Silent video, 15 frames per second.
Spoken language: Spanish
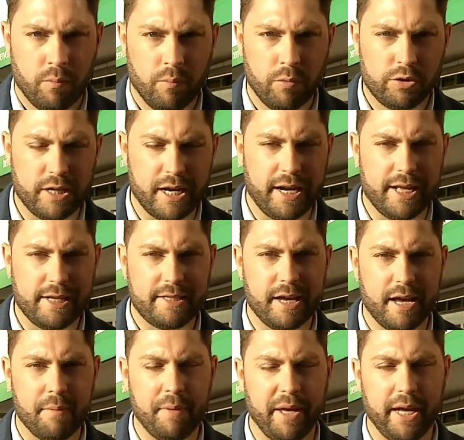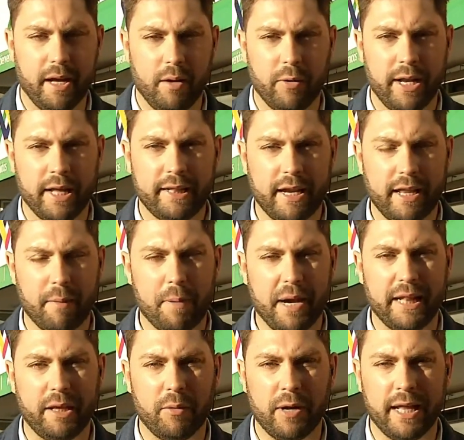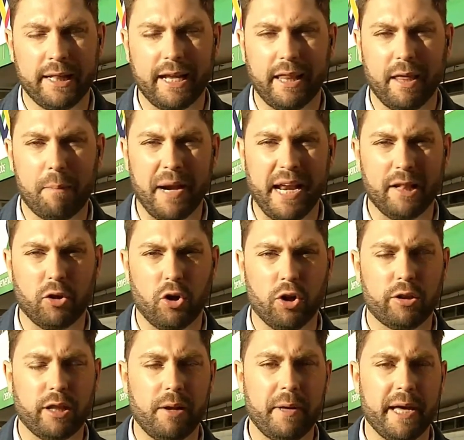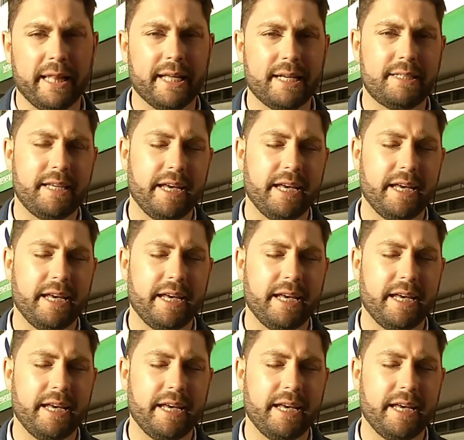Muchas gracias, Miguel. Buenas tardes para ti, buenas tardes para todos los televidentes.